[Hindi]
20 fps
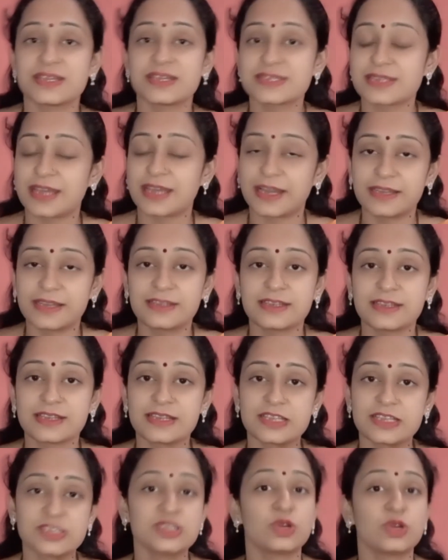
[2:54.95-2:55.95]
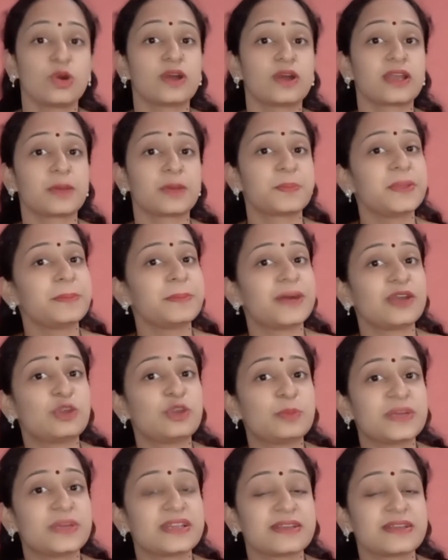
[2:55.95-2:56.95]
रस ऐड कर लीजिए और अपने
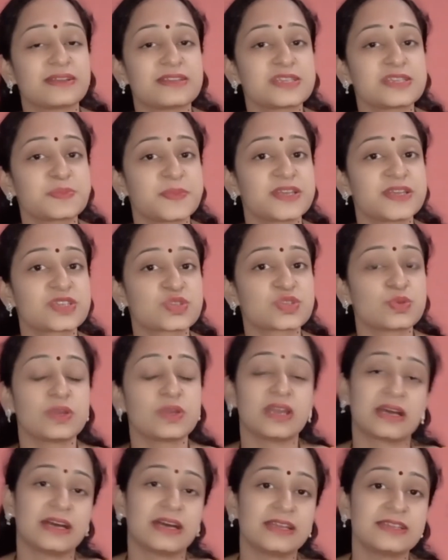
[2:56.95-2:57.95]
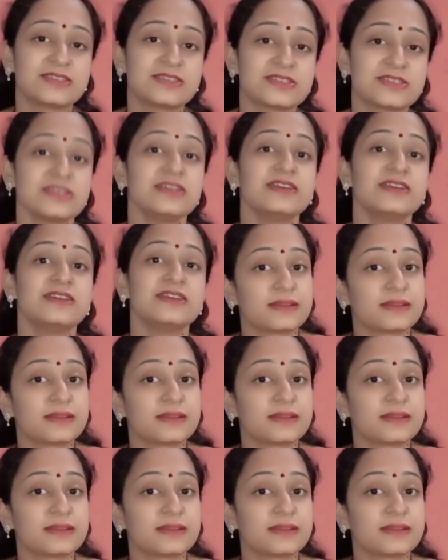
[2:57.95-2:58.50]
बालों पर इस पेस्ट को लगा लीजिए